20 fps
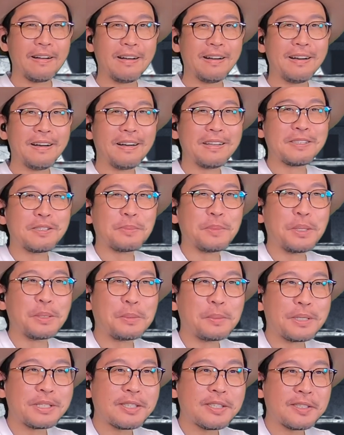あ、始ま
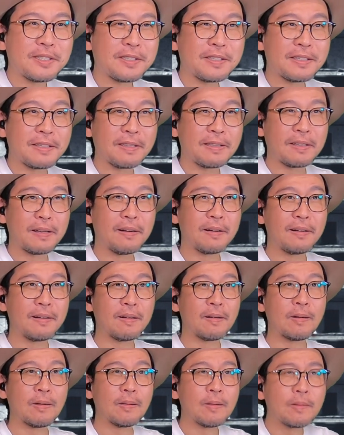りまし
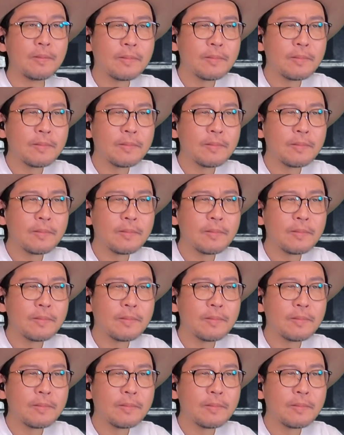た。